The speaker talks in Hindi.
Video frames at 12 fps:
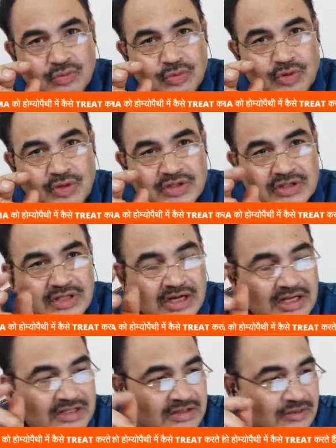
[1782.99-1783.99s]
कोई
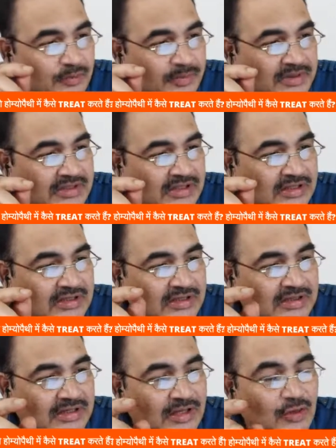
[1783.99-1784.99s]
चित्राज उपस्थित
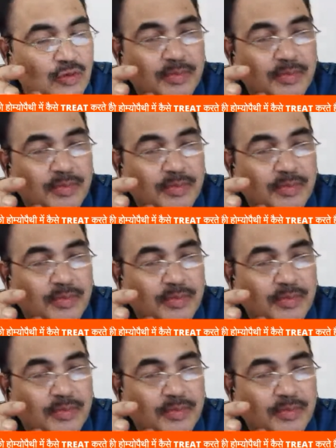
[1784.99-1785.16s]
नहीं हो